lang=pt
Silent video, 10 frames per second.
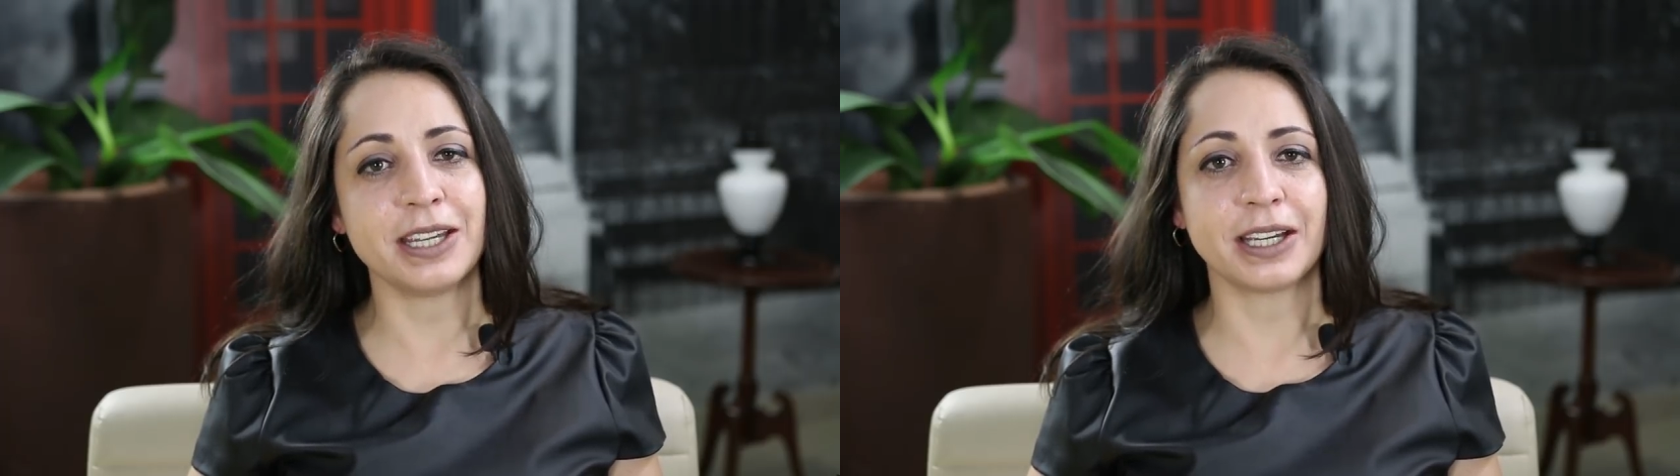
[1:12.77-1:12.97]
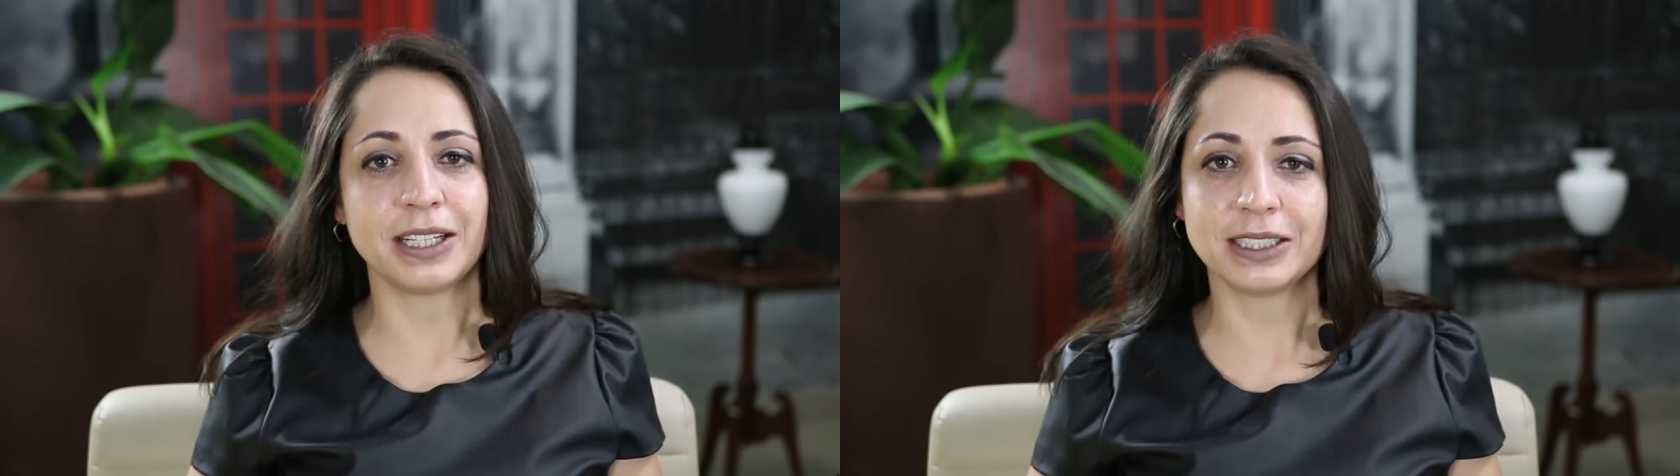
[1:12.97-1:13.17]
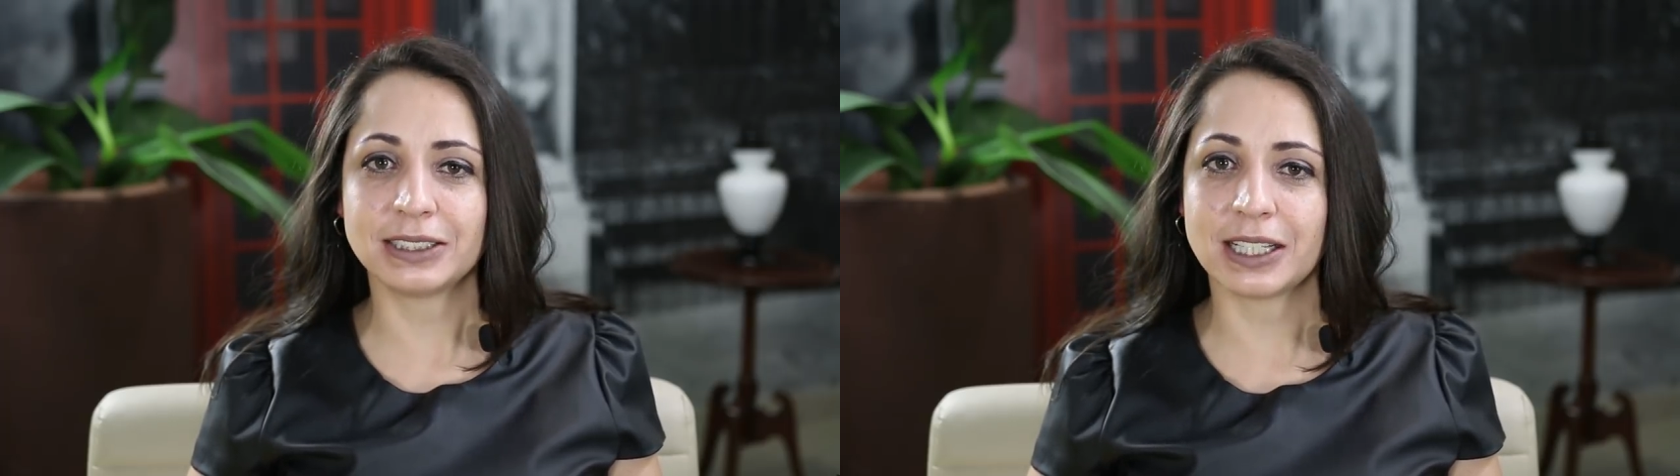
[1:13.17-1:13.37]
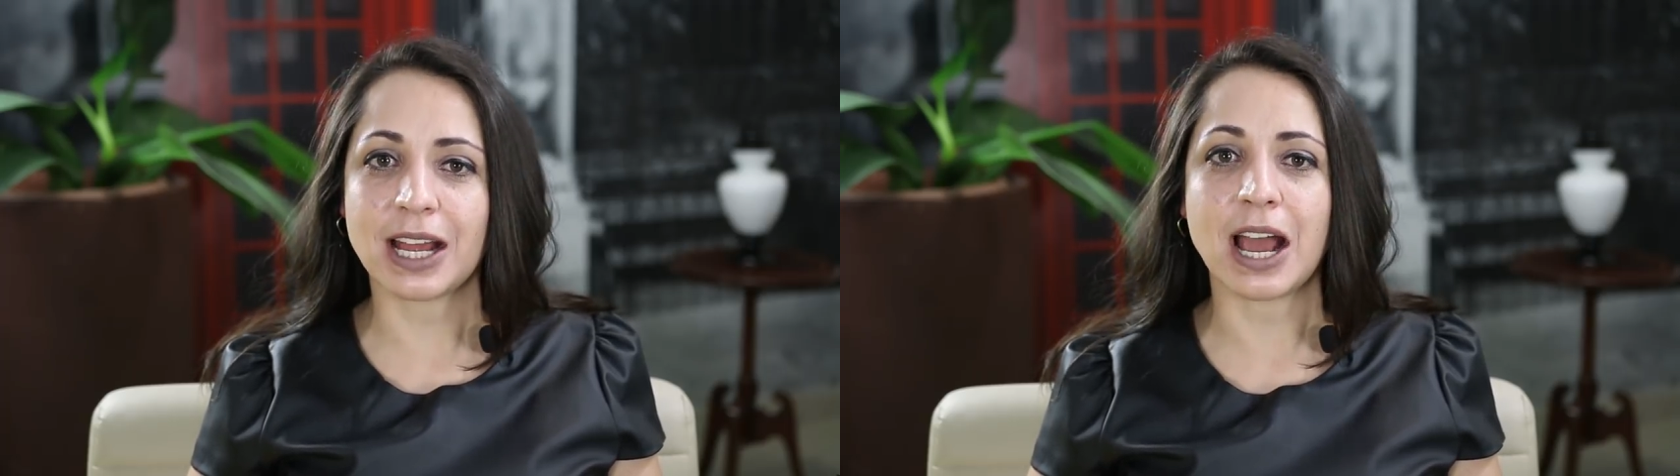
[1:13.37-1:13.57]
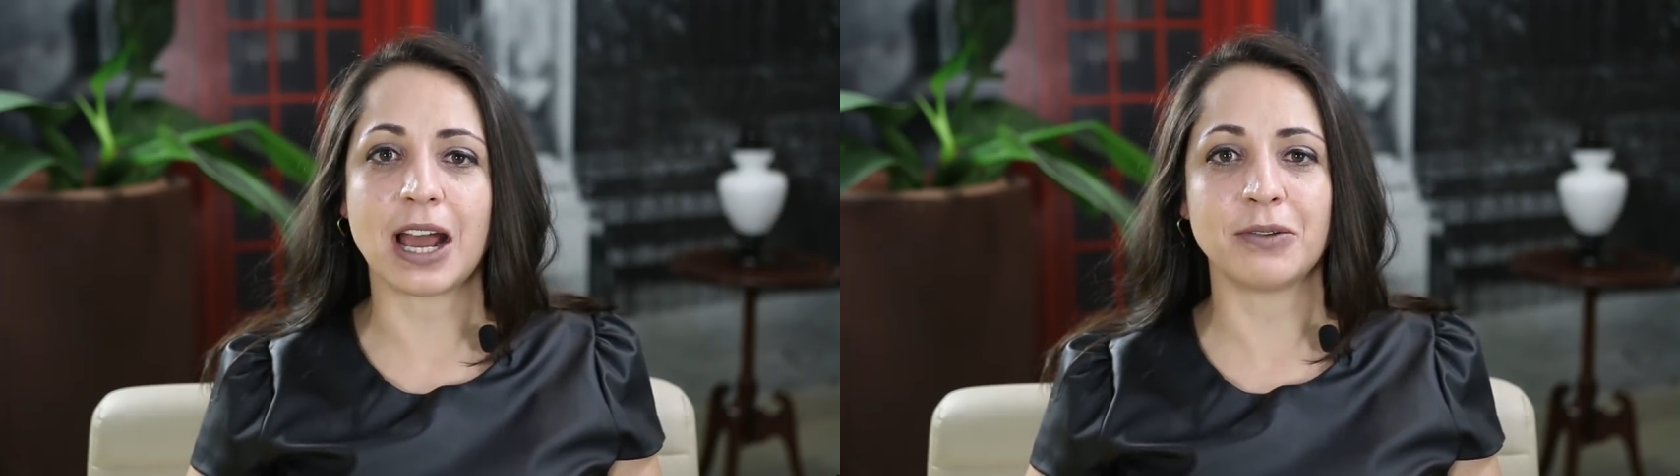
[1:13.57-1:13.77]
e aquecer
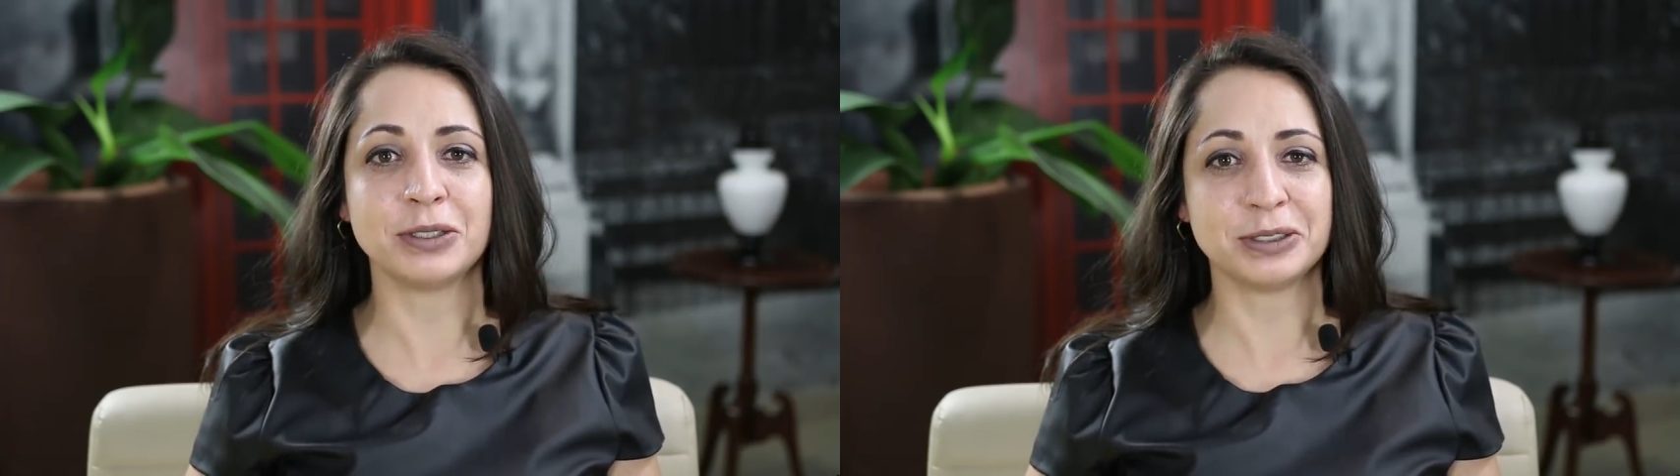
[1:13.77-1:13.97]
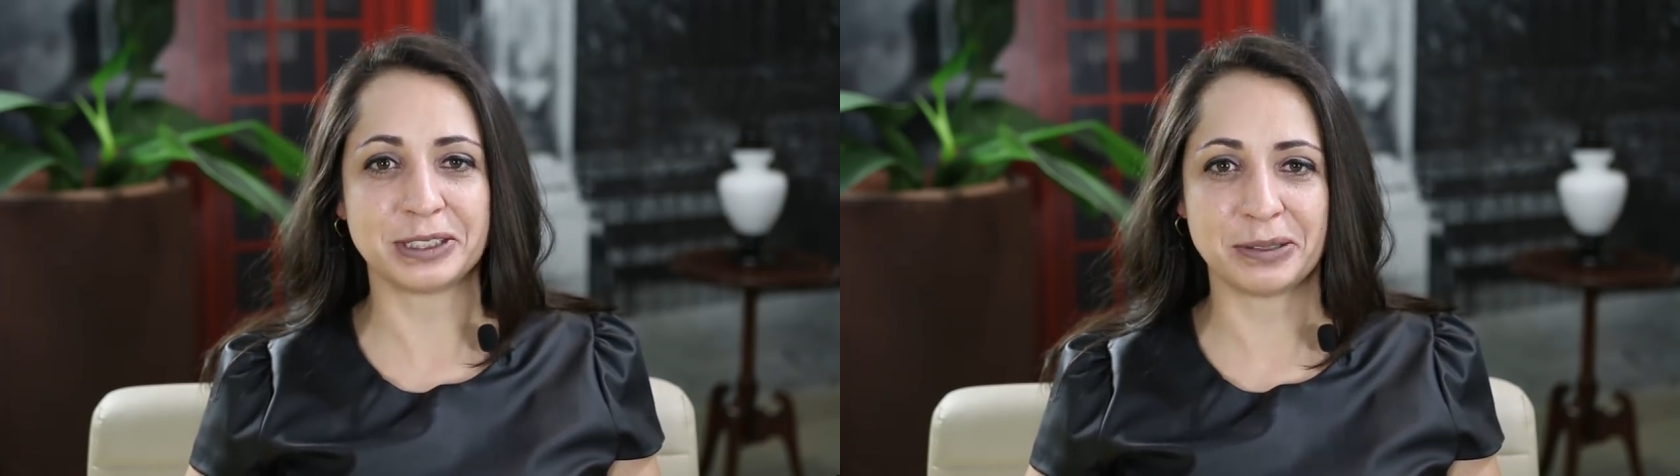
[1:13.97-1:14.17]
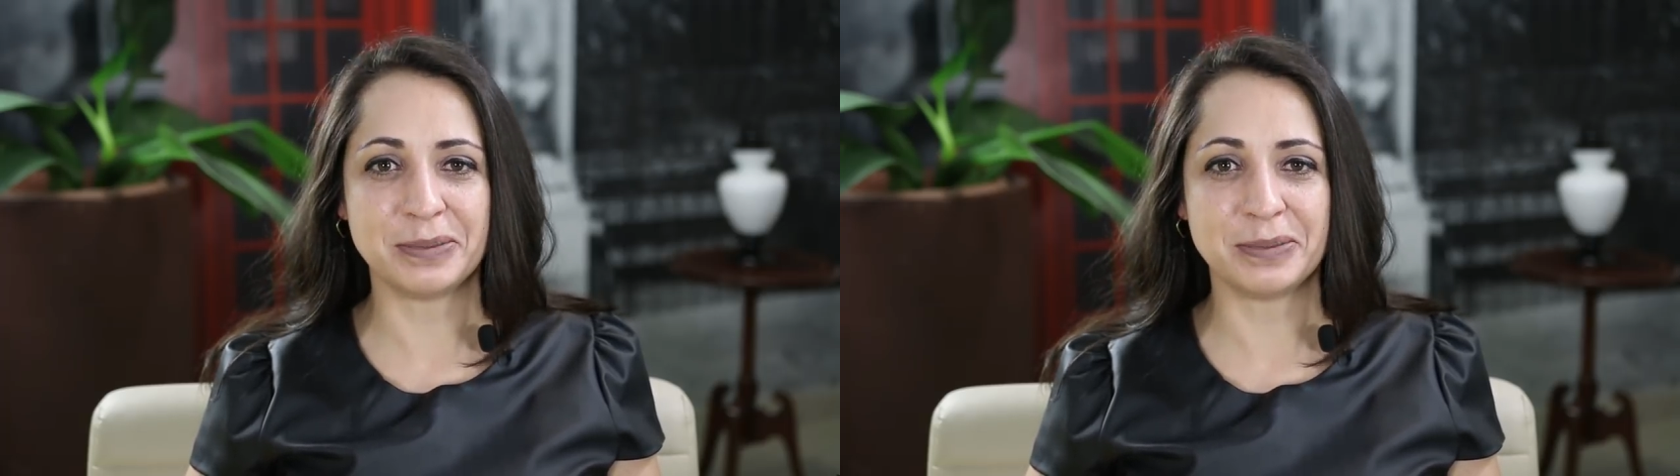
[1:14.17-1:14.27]
a água do seu